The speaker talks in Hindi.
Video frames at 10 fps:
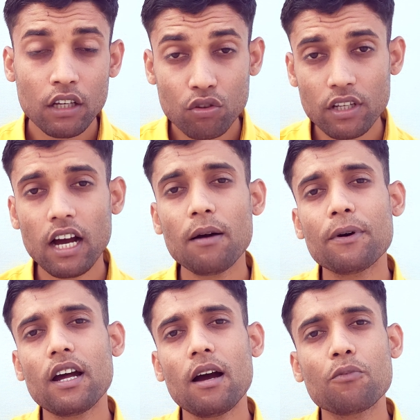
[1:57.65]
तो यहाँ
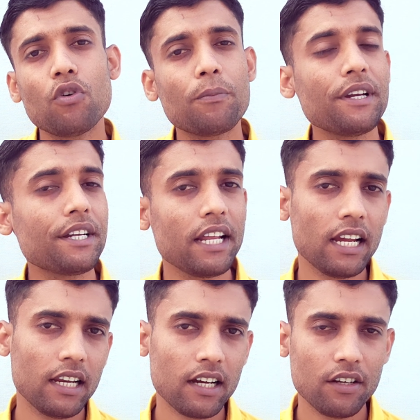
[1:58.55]
पर आपको अपने
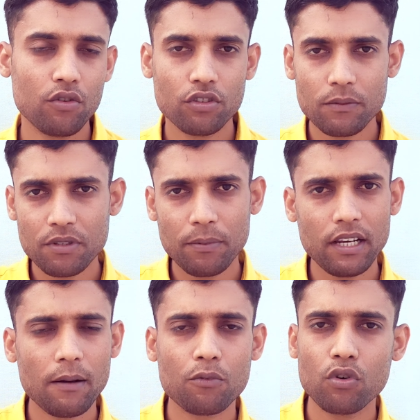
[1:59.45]
टैग लगाने होंगे सबसे
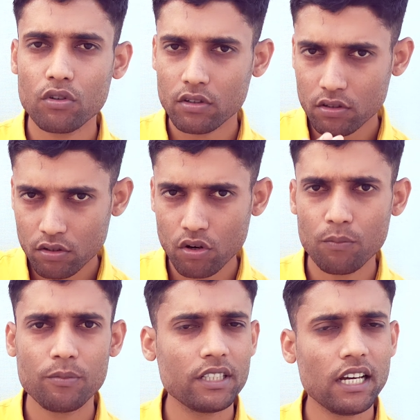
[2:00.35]
पहले आपको
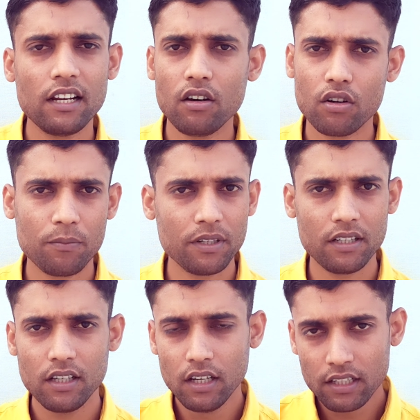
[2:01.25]
क्रॉम में जाना और
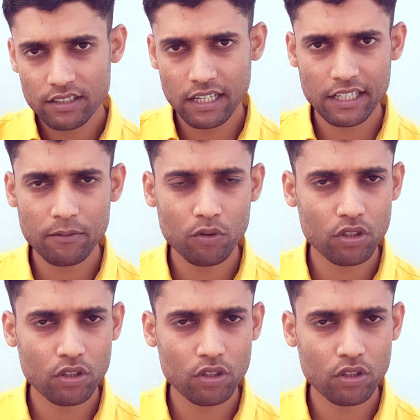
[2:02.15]
अपने सेटिंग